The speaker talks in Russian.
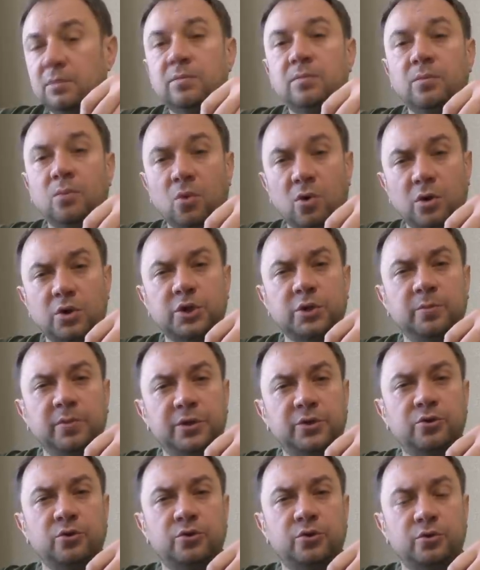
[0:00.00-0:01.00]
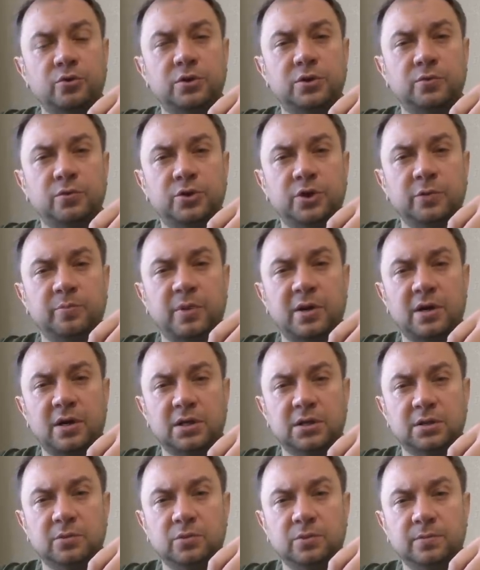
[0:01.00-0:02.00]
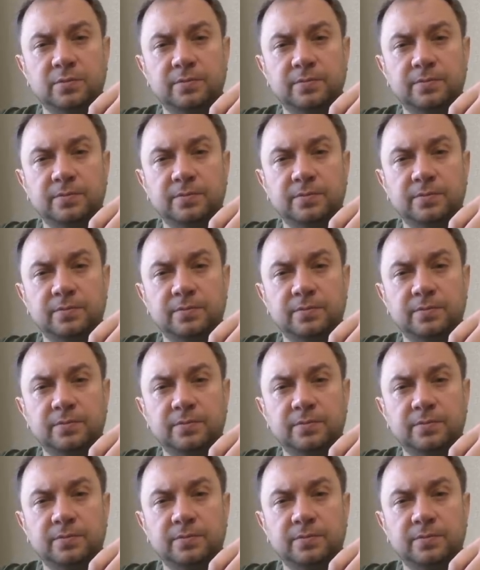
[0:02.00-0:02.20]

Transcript: может быть, чуть-чуть звучит по-разному.